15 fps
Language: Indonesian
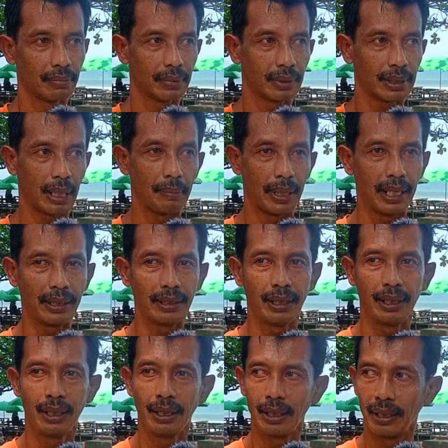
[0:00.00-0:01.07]
taman
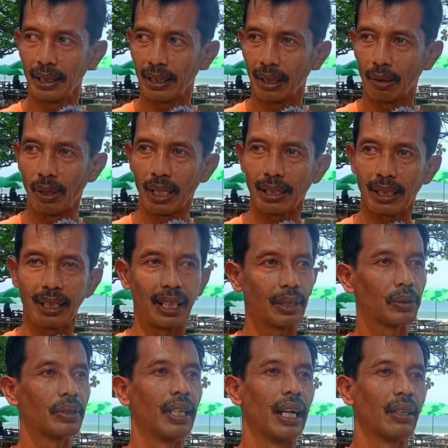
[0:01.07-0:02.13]
dikeluarkan
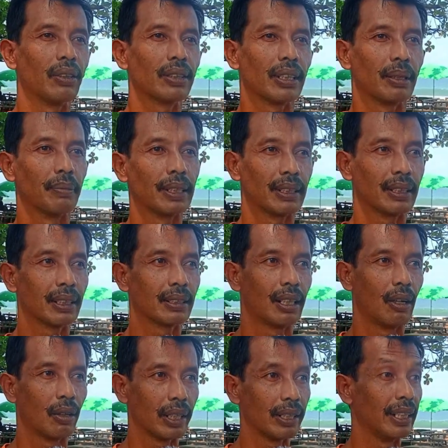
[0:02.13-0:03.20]
langsung diangkut sama truk
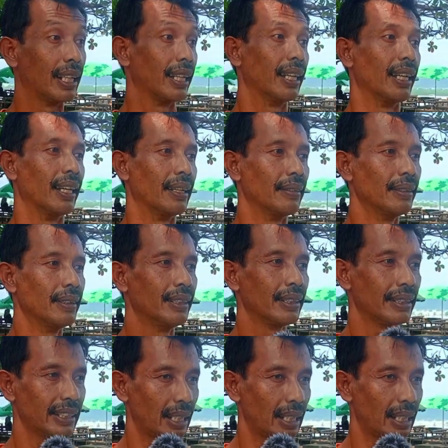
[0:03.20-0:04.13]
oleh DLH. Oke. Okay.